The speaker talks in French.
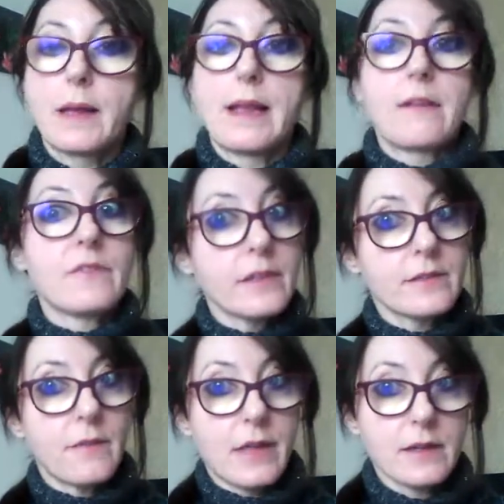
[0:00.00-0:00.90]
la vie
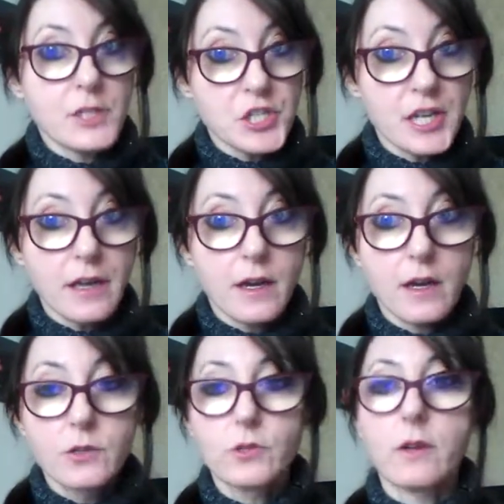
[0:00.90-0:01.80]
devient chère,
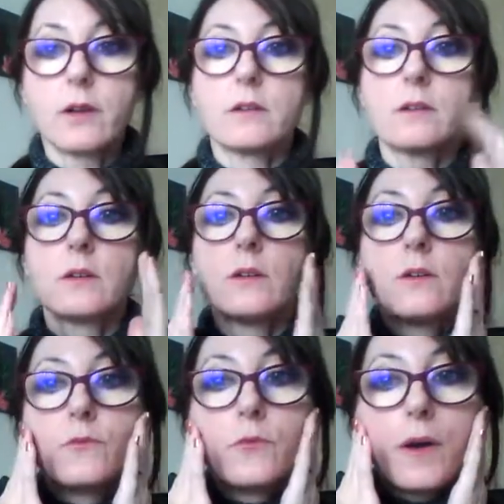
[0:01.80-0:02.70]
attends.
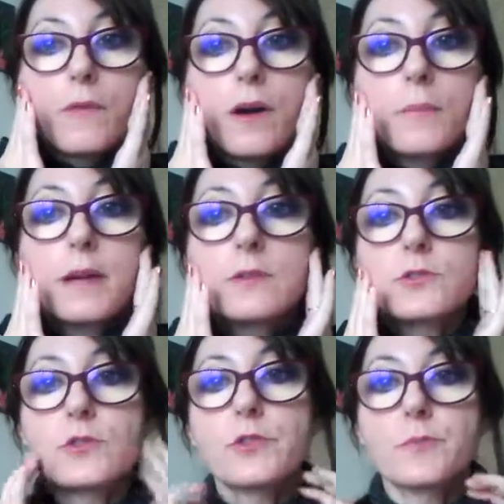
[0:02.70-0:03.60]
On peut avoir plein de
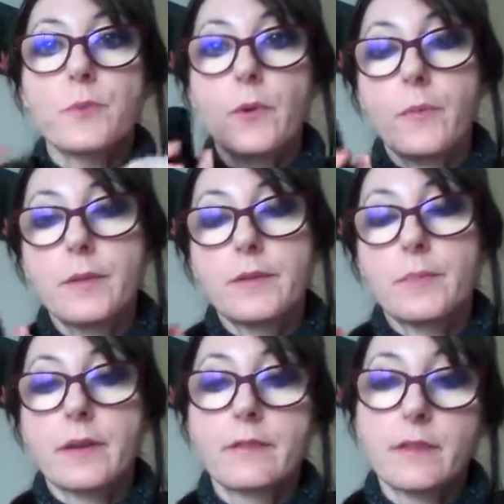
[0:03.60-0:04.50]
choses pour petit
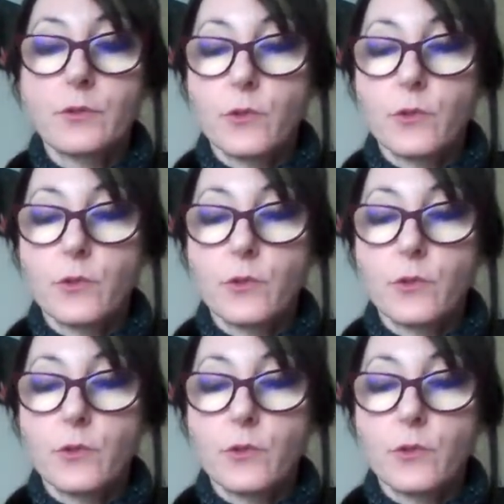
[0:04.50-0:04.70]
prix, c'est sûr.